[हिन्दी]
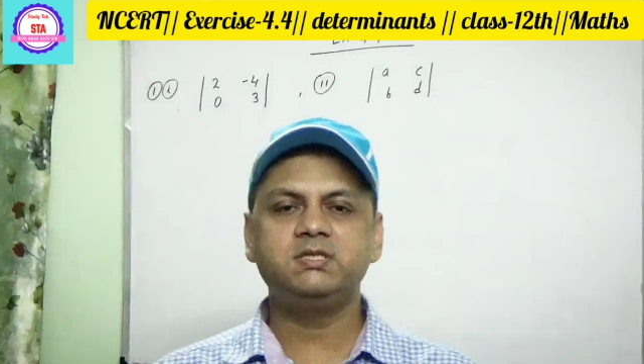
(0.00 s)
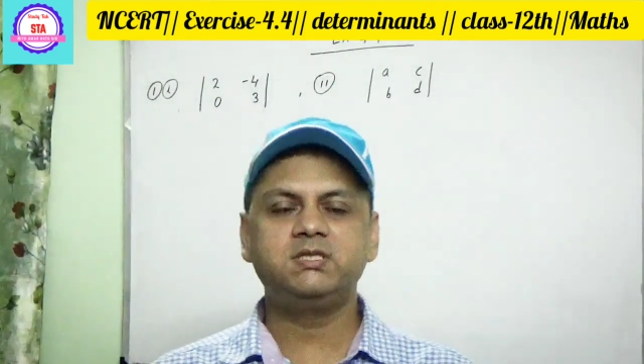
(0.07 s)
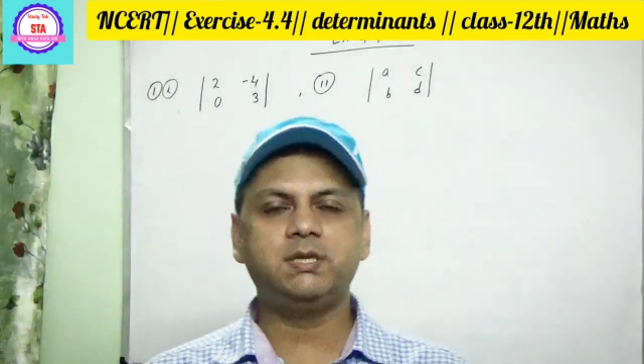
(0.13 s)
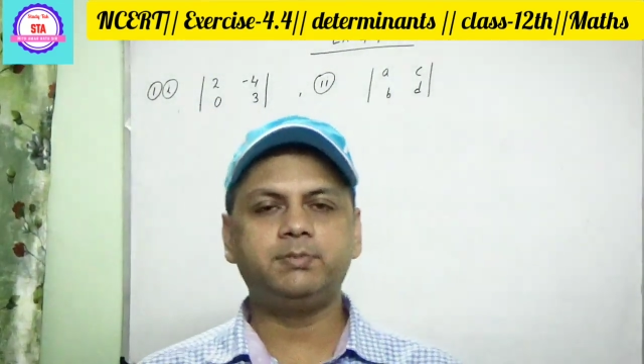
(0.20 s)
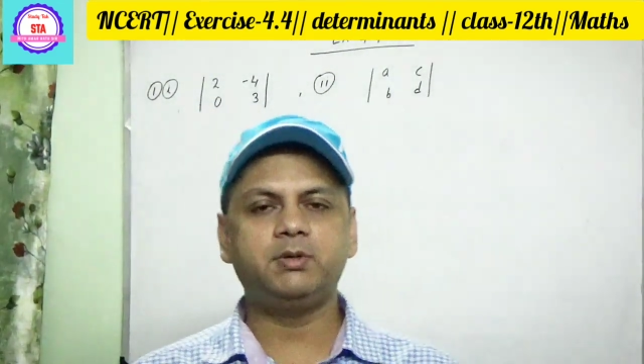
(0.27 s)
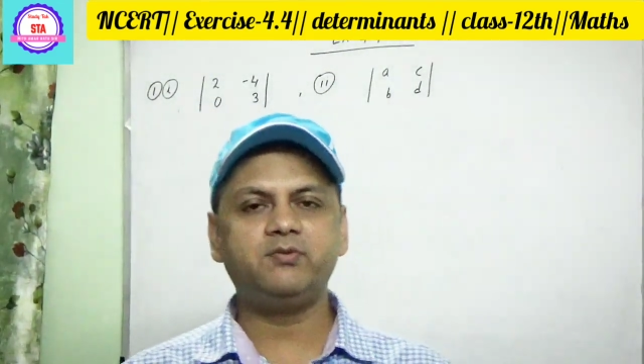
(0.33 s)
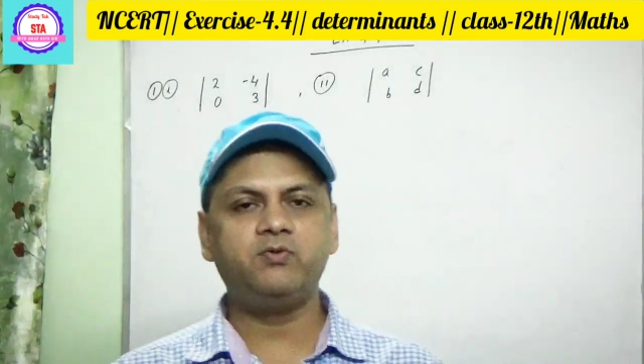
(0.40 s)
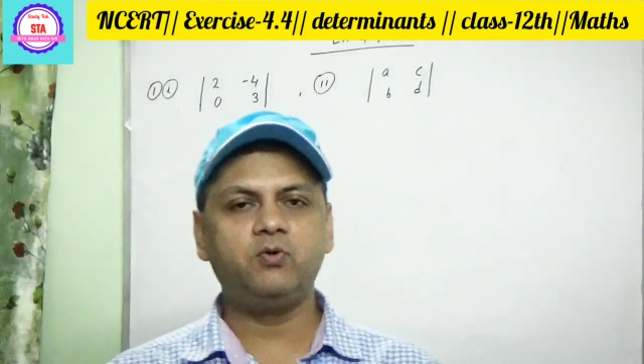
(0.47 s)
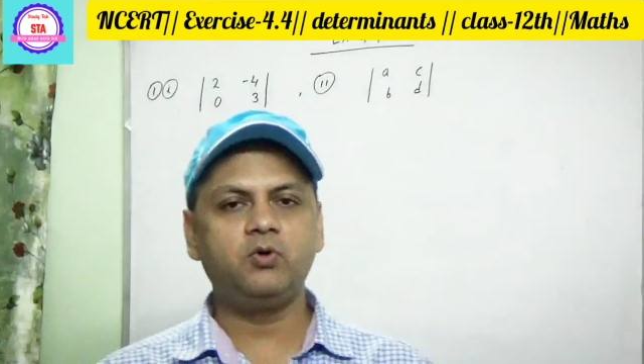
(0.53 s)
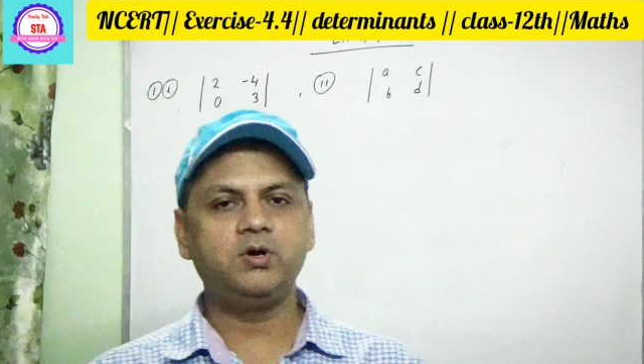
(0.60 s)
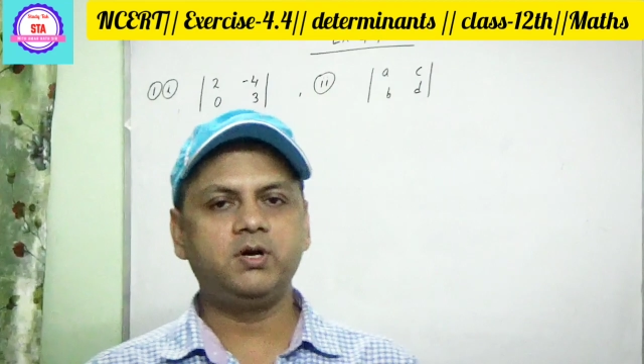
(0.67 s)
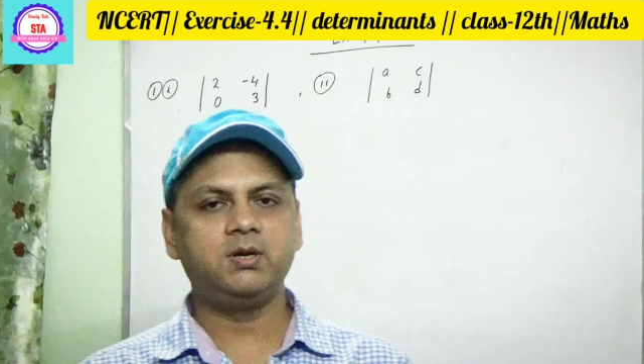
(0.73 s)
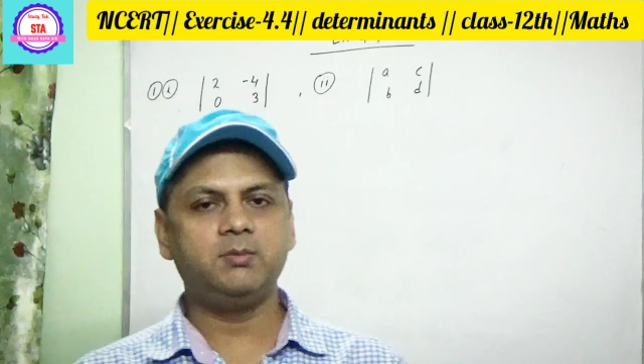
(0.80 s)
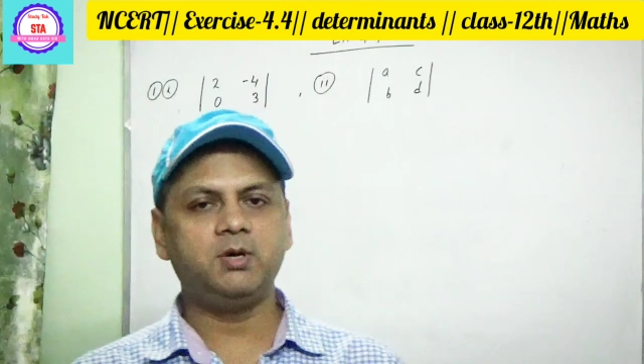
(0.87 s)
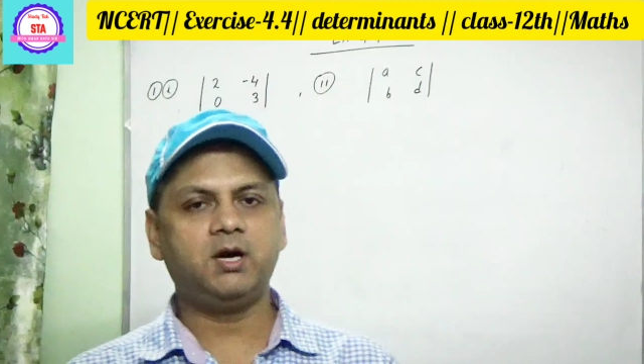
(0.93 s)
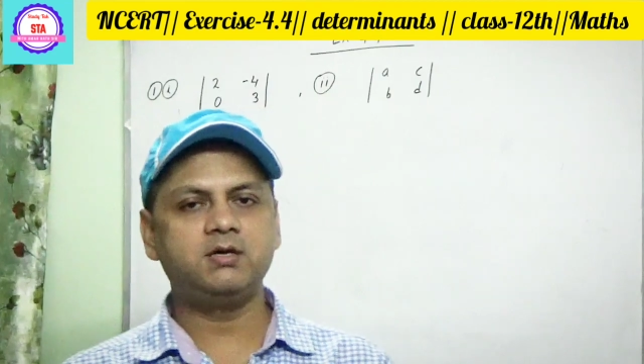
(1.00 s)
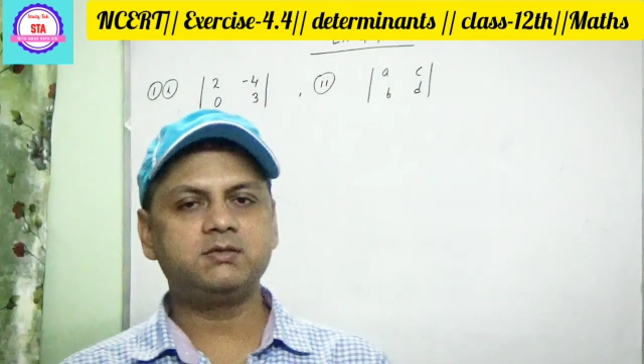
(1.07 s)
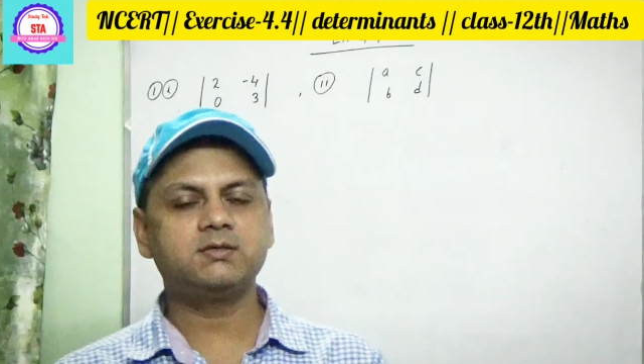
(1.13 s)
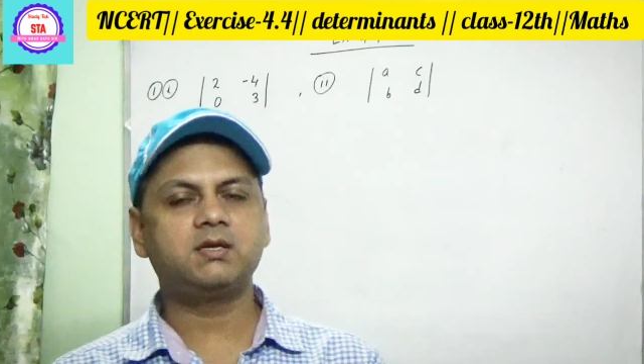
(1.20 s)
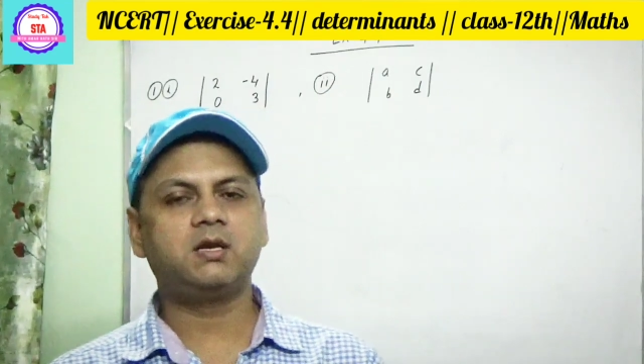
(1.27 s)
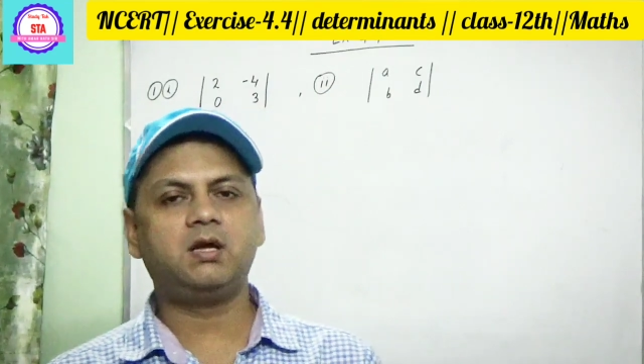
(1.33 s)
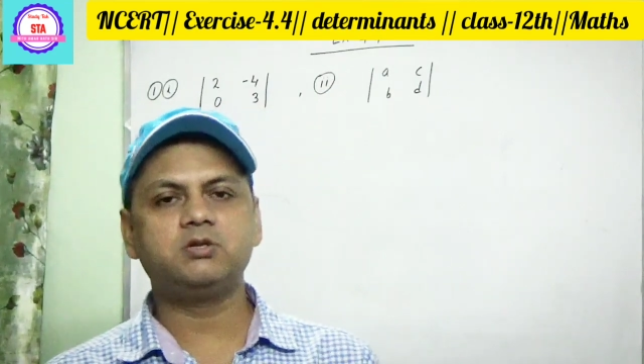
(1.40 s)
chapter 4
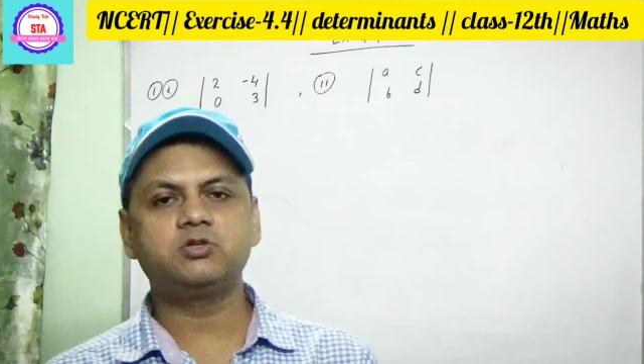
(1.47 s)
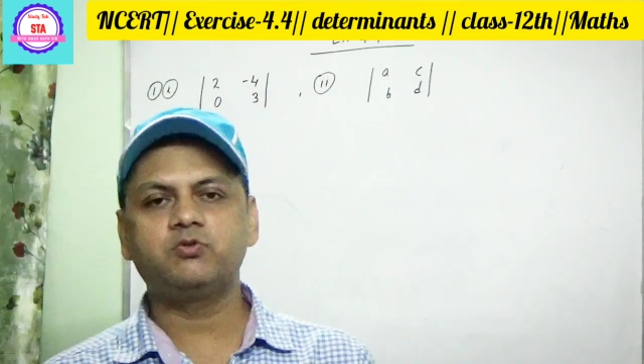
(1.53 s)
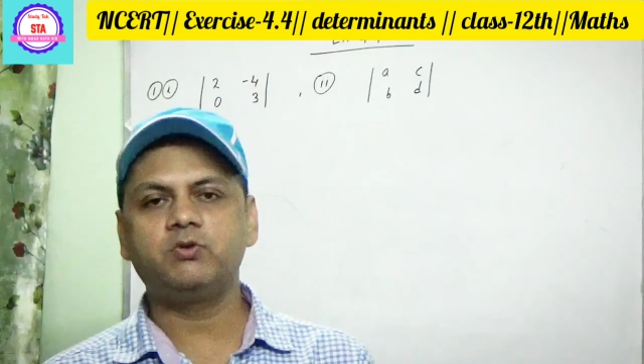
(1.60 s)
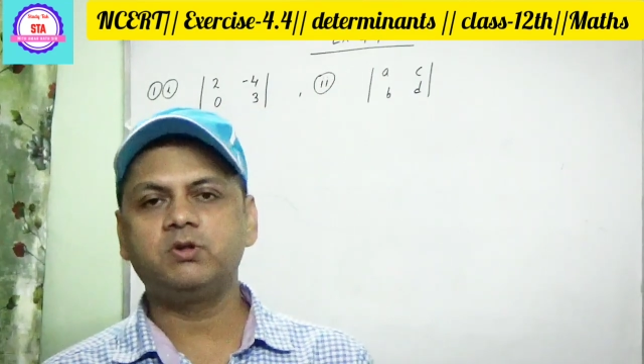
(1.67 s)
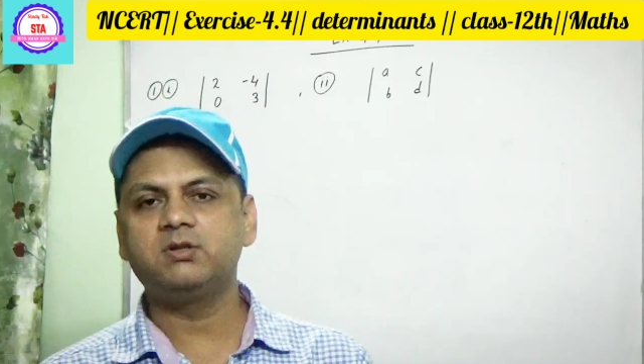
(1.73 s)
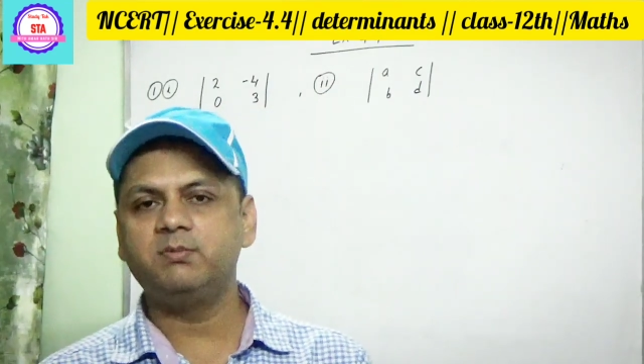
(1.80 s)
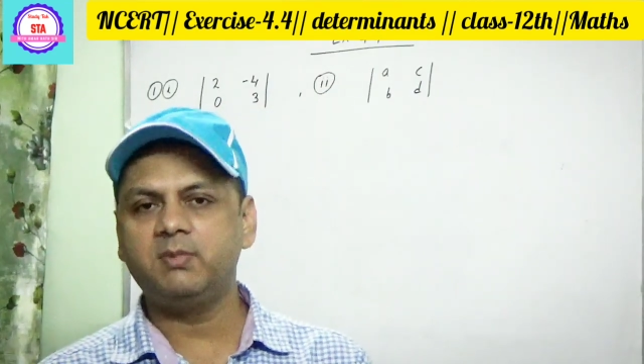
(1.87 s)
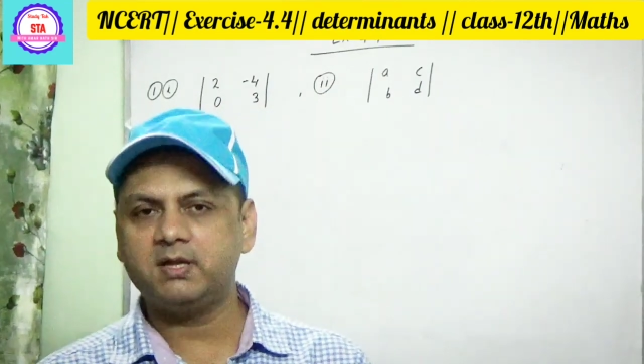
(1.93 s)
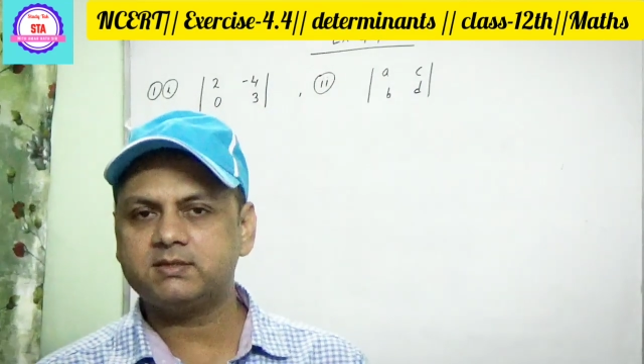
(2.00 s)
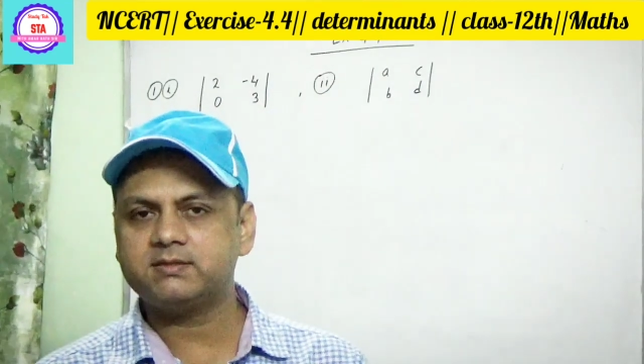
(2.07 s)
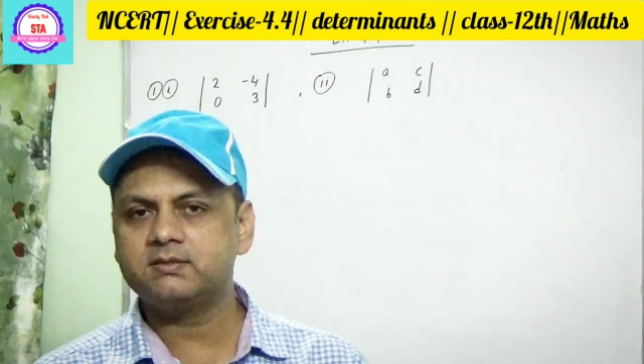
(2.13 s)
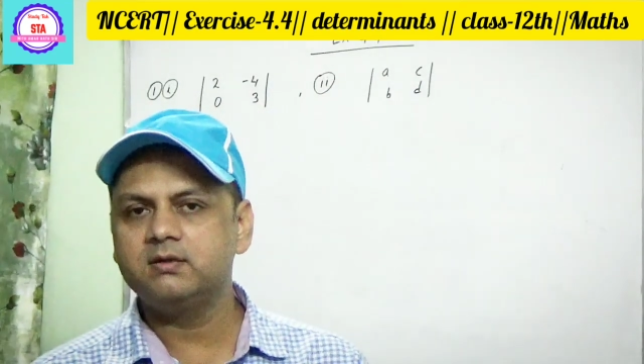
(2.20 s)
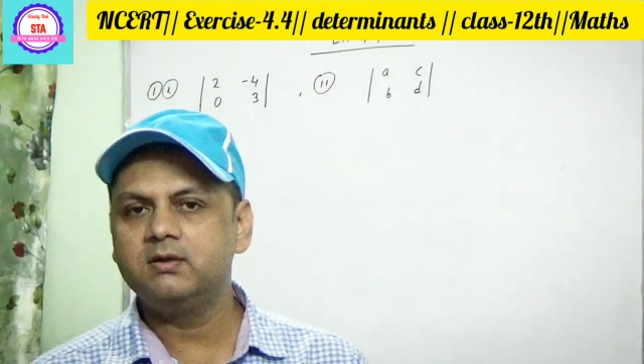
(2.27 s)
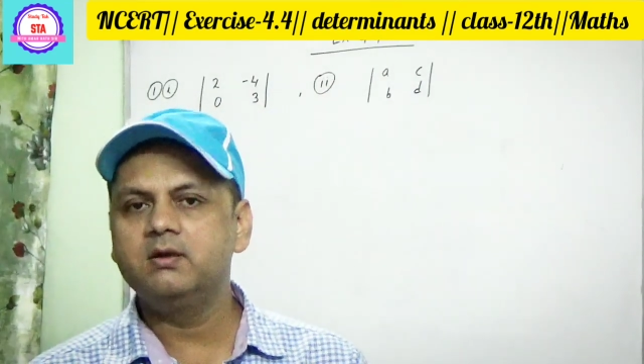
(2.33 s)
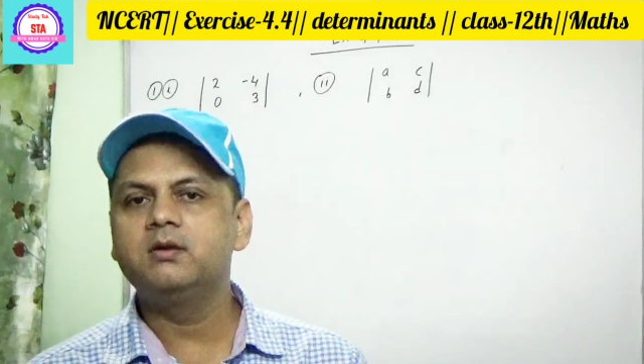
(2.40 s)
determinants class 12th maths.